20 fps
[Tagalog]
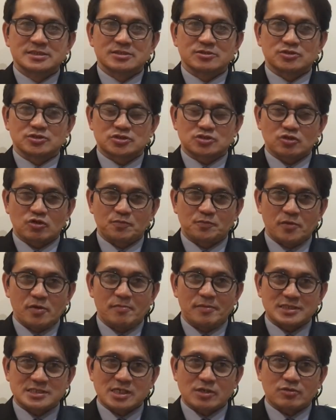Gusto ko pong
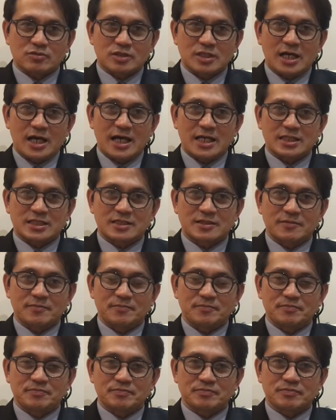masagot lahat,
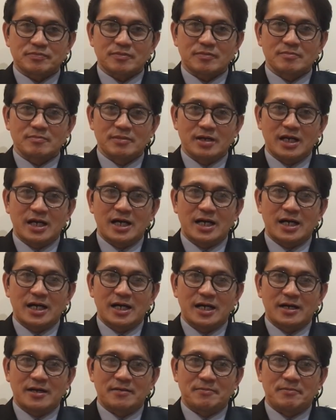mga
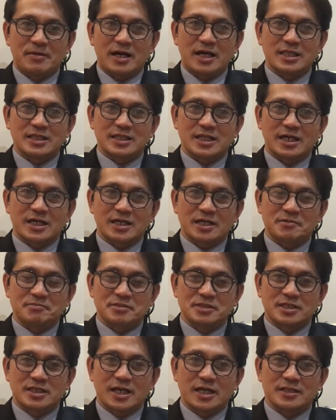mahal na
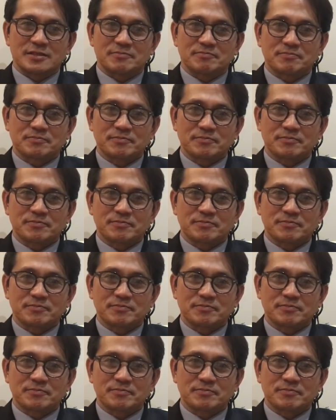kaibigan.